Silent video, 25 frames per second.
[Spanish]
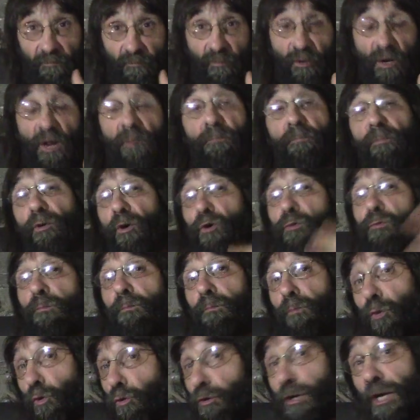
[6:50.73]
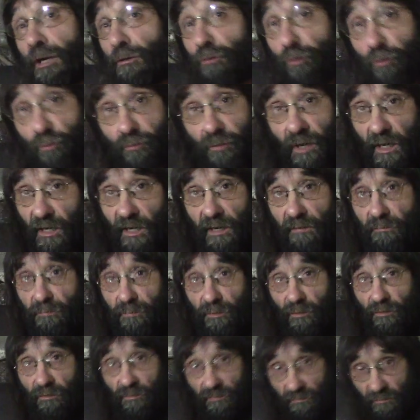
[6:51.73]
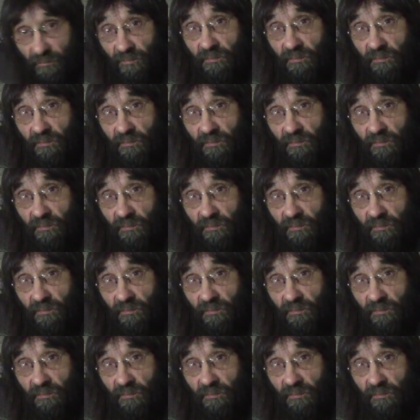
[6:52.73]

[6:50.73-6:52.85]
pero es por poneros un ejemplo.